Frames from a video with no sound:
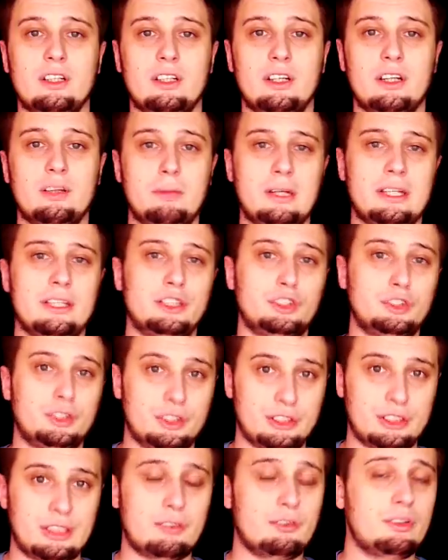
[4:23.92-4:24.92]
Ребят, еще
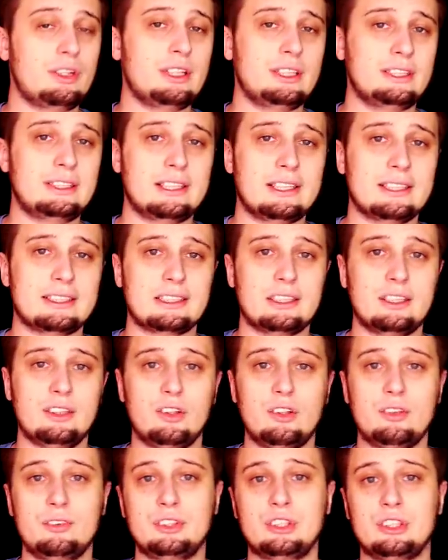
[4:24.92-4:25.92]
есть довольно интересные
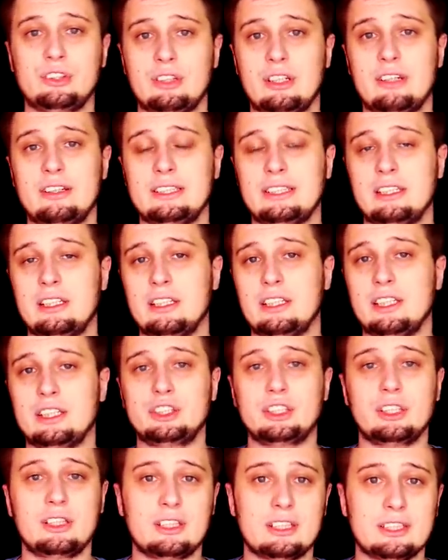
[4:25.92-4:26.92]
новости, но ну, давайте для
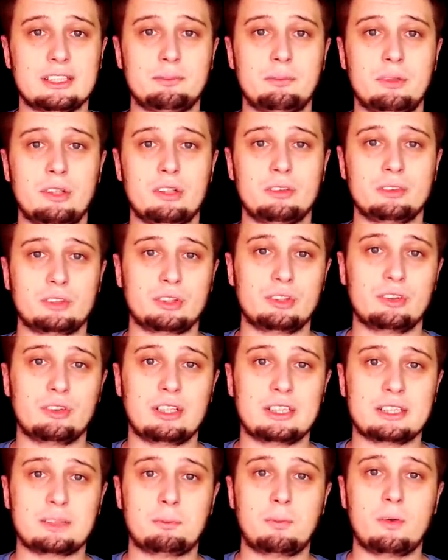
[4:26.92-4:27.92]
начала разберем, что у
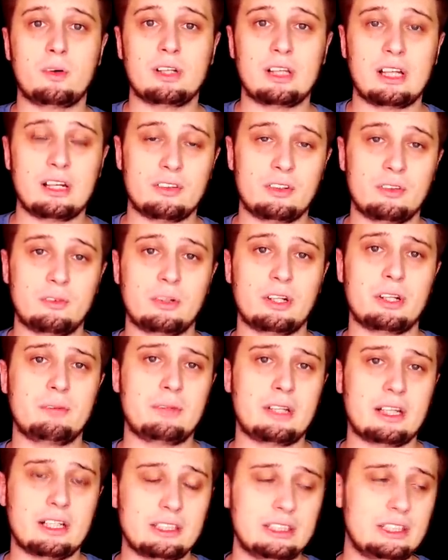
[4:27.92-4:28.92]
нас по главному
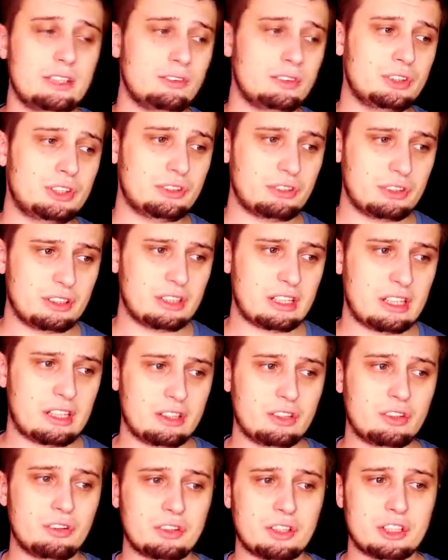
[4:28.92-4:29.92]
криптоактиву. Сегодня,
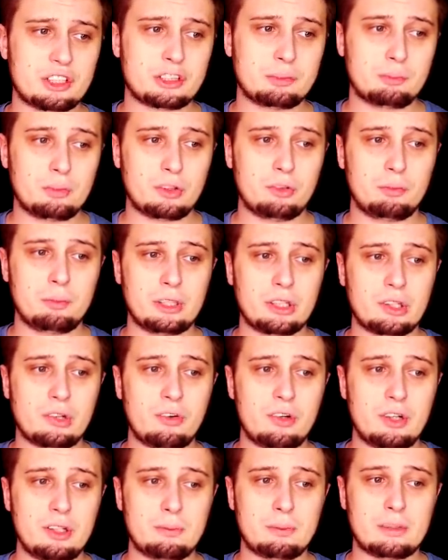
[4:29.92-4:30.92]
наверное, только разберу
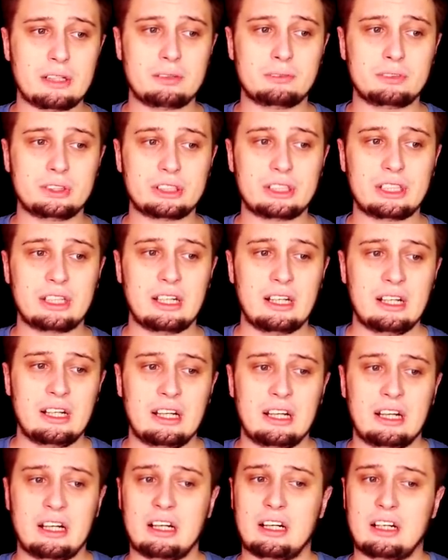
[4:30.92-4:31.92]
биткоин, потому что,
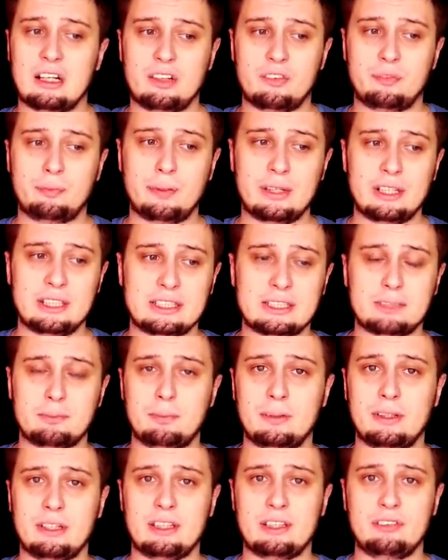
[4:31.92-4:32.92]
э, в
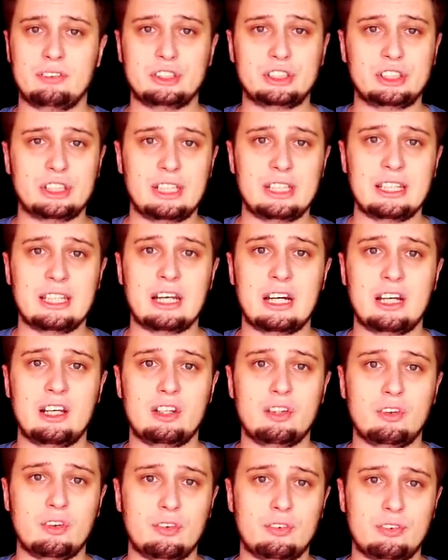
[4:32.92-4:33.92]
принципе, движение
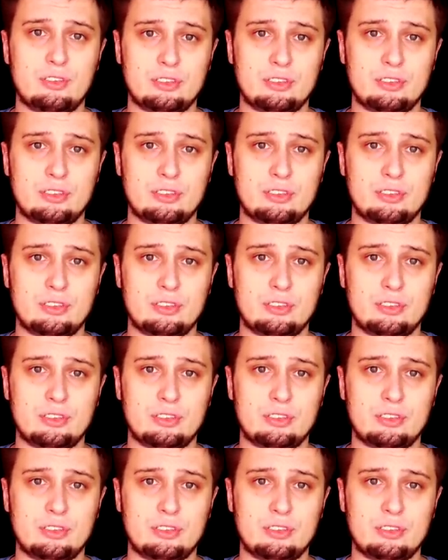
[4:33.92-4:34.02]
альтов